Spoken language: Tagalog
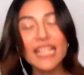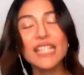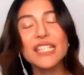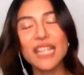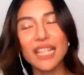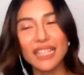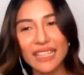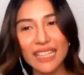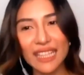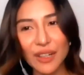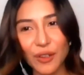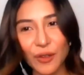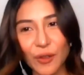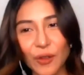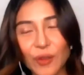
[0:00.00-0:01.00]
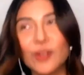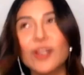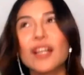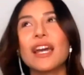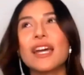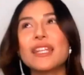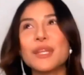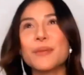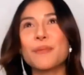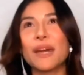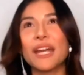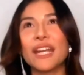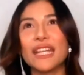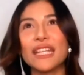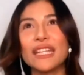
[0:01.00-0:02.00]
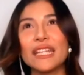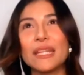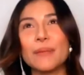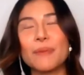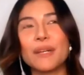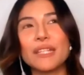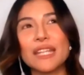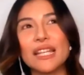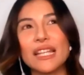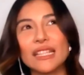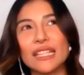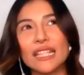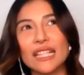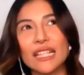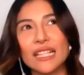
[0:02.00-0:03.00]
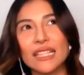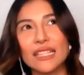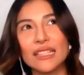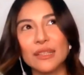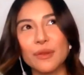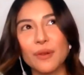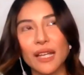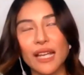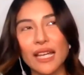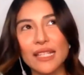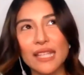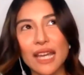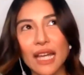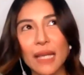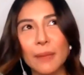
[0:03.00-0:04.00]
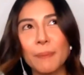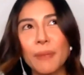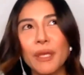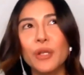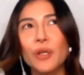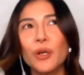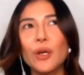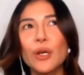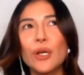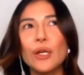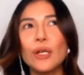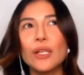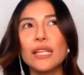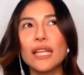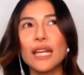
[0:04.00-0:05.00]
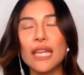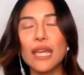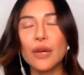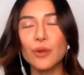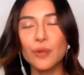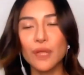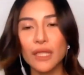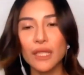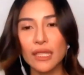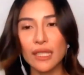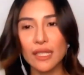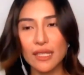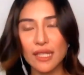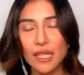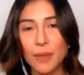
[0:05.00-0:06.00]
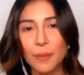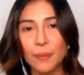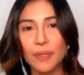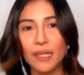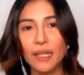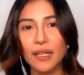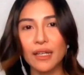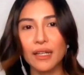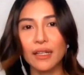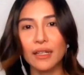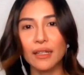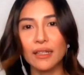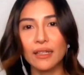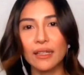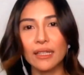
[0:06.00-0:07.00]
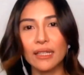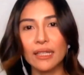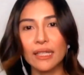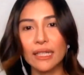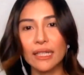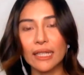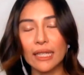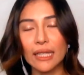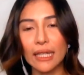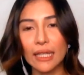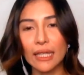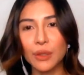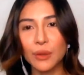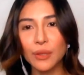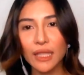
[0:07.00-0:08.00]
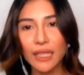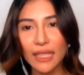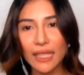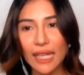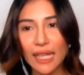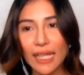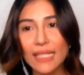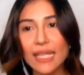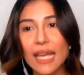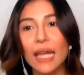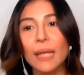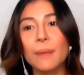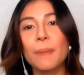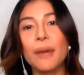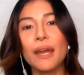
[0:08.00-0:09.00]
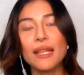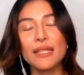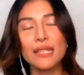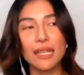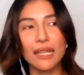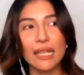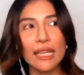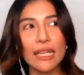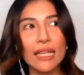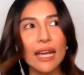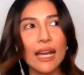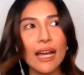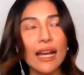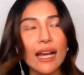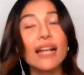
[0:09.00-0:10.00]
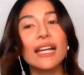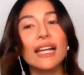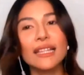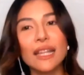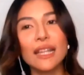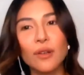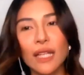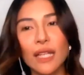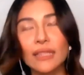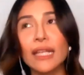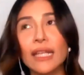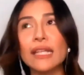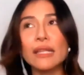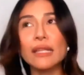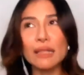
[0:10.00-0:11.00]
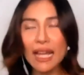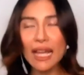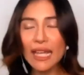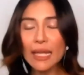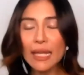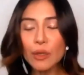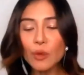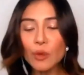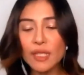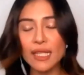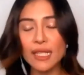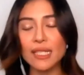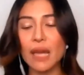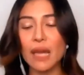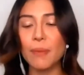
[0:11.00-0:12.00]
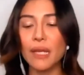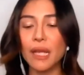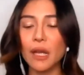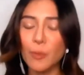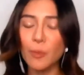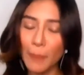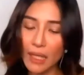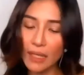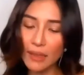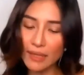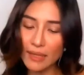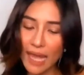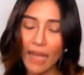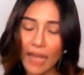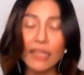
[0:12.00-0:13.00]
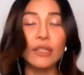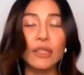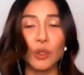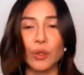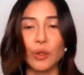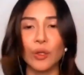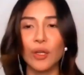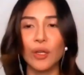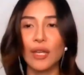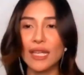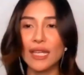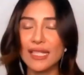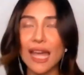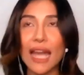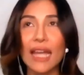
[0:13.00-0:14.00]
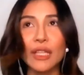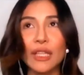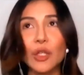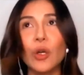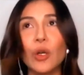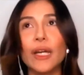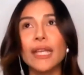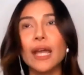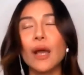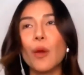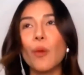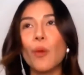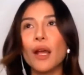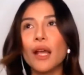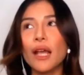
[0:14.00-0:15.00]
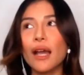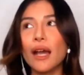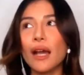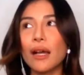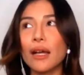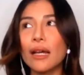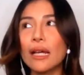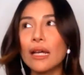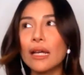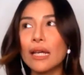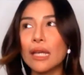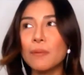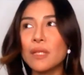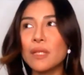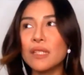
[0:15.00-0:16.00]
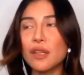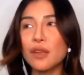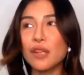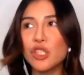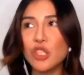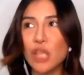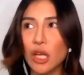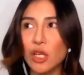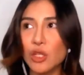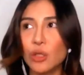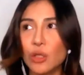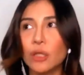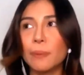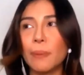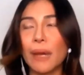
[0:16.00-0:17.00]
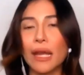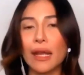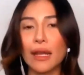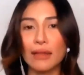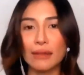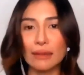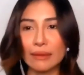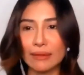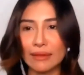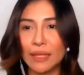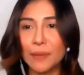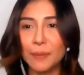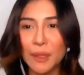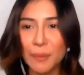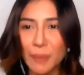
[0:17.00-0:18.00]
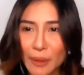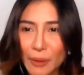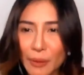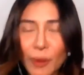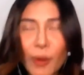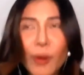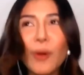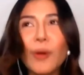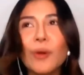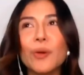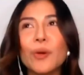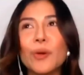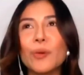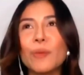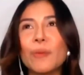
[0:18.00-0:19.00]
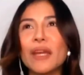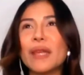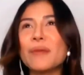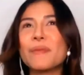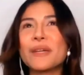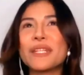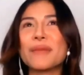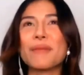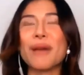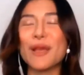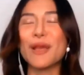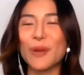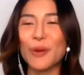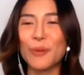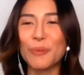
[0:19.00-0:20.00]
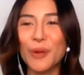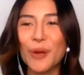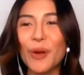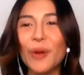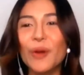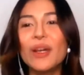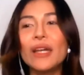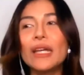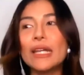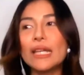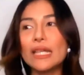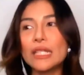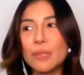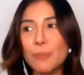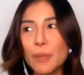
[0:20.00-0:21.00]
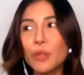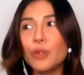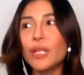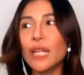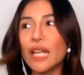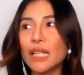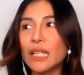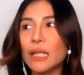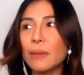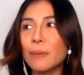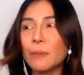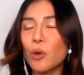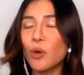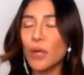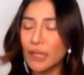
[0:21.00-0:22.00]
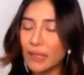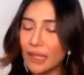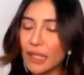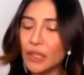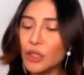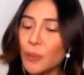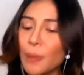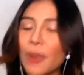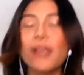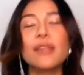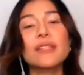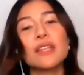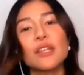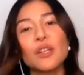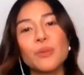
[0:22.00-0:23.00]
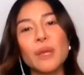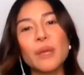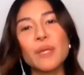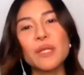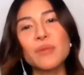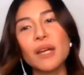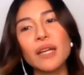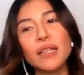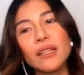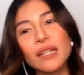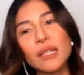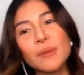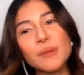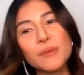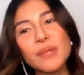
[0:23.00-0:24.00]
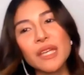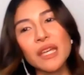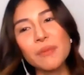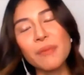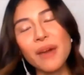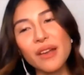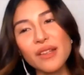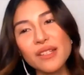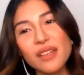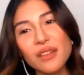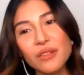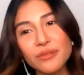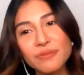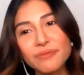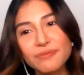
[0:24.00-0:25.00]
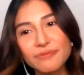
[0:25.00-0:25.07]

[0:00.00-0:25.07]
na-reject din ako kasi parang hindi pa sila talaga nagtiwala sa akin. Pero lagi ako nag-iisip ng itong nangyayari sa akin para sa ikakaganda ko lang din. Lagi kong sinasabi na kung pag sa akin to, sa akin to. Kaya wag kang, imbes na yung rejection, parang dibdibin ko o baging masama yung loob ko, isipin ko na lang na kung hindi ito para sa'yo, may mas magandang ibibigay para sa'yo.